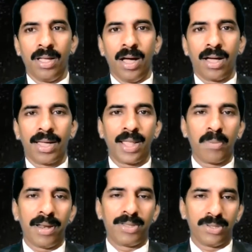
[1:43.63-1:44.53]
ఆఖరికి
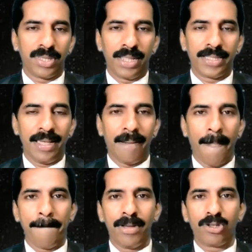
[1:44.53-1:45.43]
మనం చూసినట్లయితే
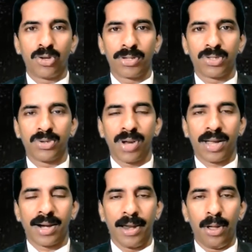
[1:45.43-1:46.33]
విశ్వకృసు
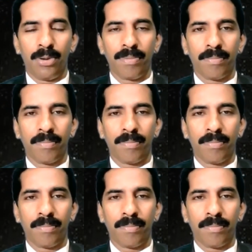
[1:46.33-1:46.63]
రాకడలో